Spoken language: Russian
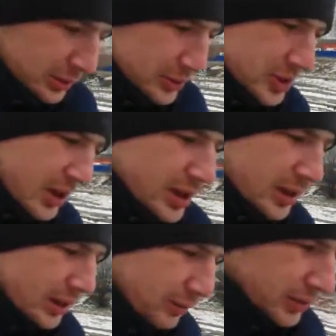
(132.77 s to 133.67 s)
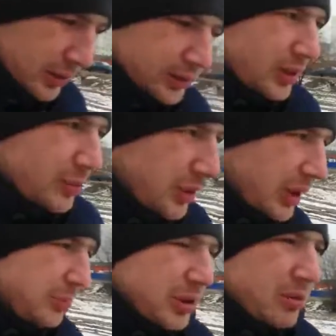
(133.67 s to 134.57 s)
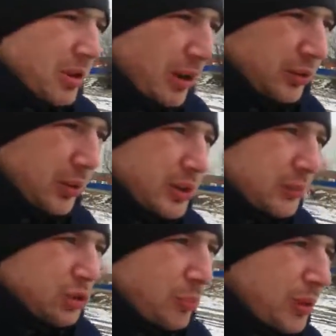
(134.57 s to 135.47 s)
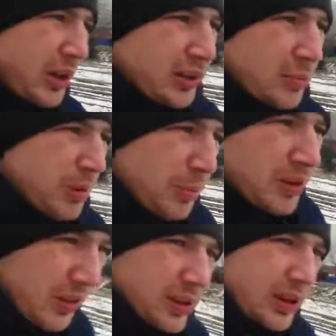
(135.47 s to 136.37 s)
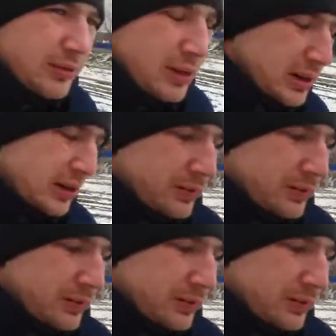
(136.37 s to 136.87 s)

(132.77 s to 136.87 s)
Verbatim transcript: Вот реально, вы там, да, я понимаю, свои там жопы как-то попристраивали,